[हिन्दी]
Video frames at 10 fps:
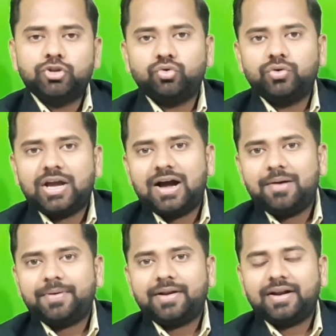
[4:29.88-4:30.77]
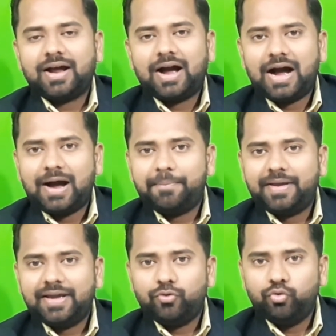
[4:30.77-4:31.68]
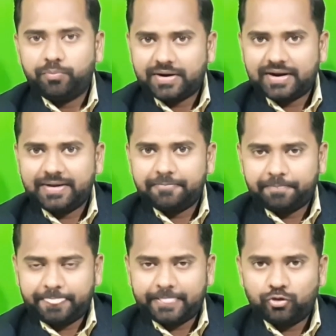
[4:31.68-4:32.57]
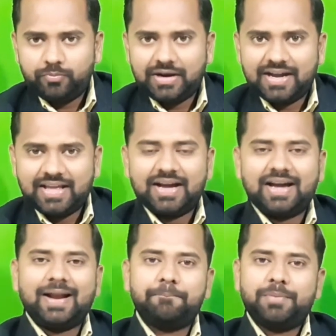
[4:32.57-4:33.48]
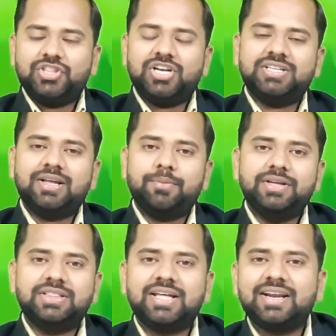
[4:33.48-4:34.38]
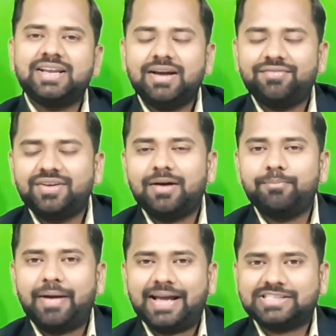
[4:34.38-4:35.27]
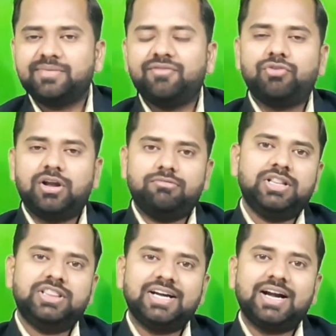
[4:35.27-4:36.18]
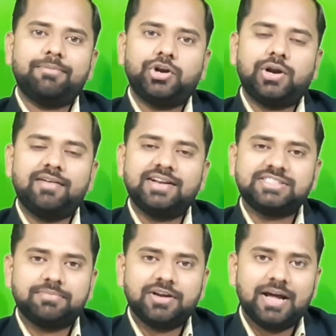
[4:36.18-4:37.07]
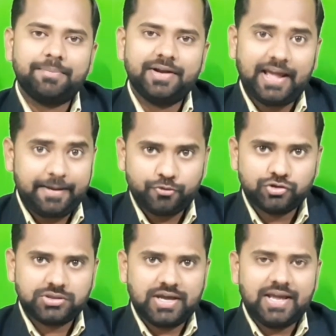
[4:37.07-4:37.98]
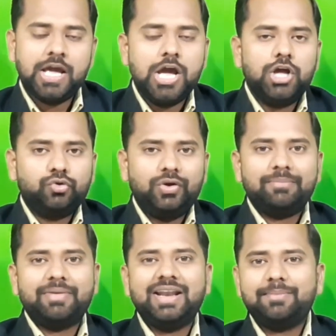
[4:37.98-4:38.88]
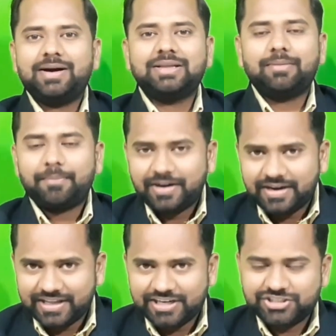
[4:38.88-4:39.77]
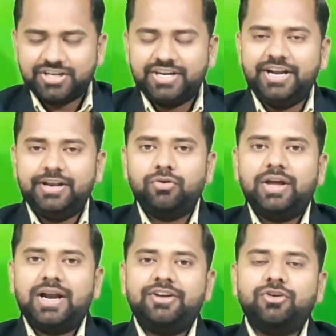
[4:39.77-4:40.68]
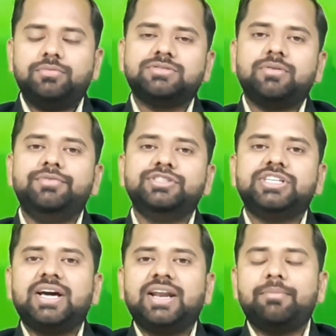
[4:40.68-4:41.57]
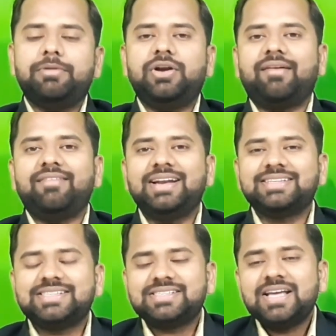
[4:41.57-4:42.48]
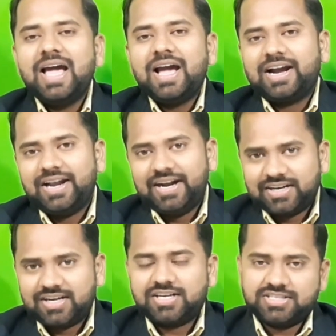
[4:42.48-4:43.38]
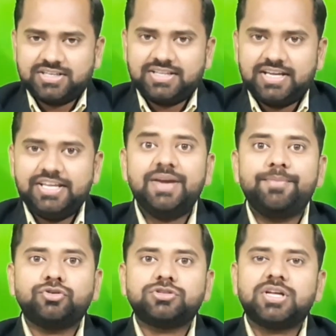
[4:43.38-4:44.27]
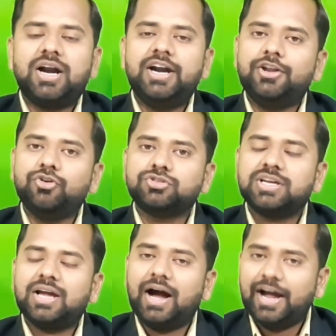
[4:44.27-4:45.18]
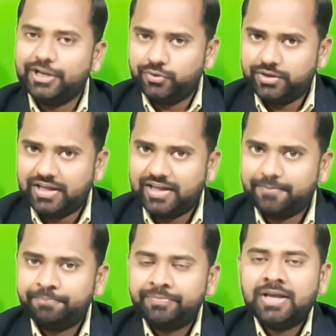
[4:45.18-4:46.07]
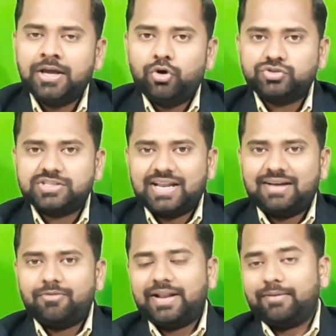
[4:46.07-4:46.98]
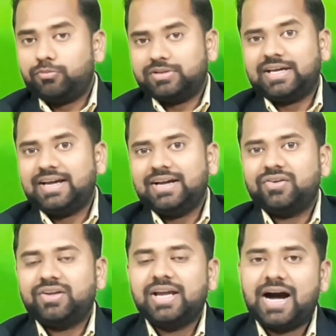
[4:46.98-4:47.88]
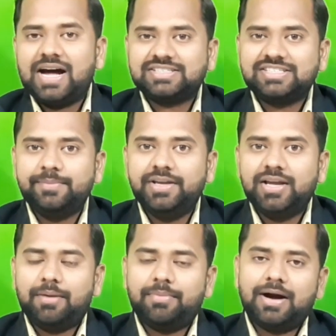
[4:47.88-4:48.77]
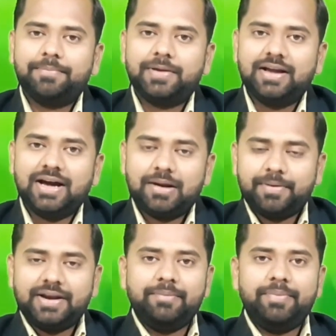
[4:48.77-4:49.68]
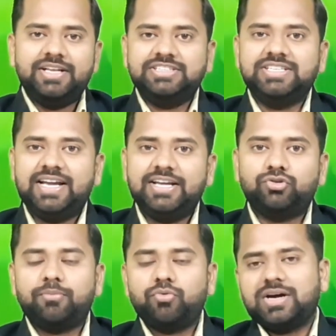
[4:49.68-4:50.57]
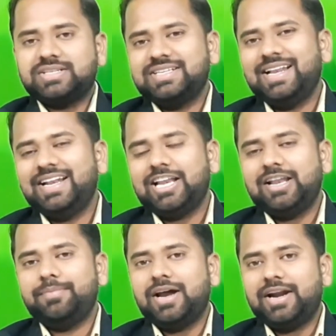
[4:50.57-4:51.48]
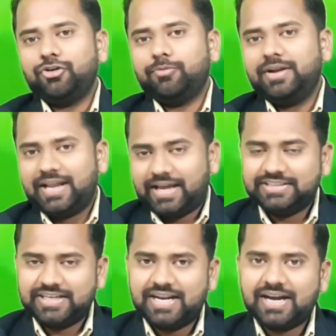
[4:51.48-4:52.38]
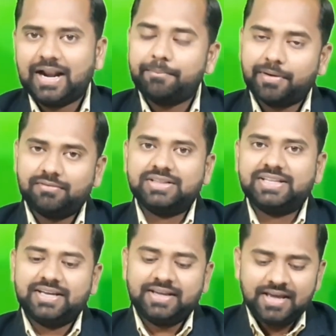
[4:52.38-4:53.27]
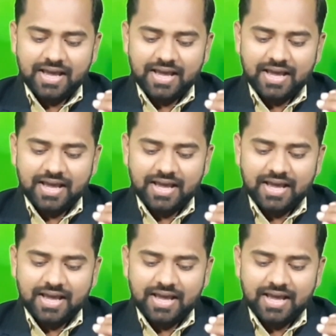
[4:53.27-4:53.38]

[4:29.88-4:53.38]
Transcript: तो यहाँ पर आपके ऊपर है कुल मिला के अगर आप 15 दिन के भीतर या फिर आप मैक्सिमम वन मंथ तक आपका ड्राइविंग लाइसेंस आपके घर पे नहीं पहुंचता है तो एक महीने बाद आप अपने नियरेस्ट डी ओ या आर ऑफिस में विजिट करके अपना ड्राइविंग लाइसेंस कलेक्ट कर सकते हैं ये व्यवस्था आर से आई हुई है उसके अलावा मैंने आपको बताया कि आरसी भी अब आपके घर पर ही भेजी जाएगी तो आपको आरसी लेने के लिए भी आरटीओ में नहीं जाना अगर आप बनवाते हैं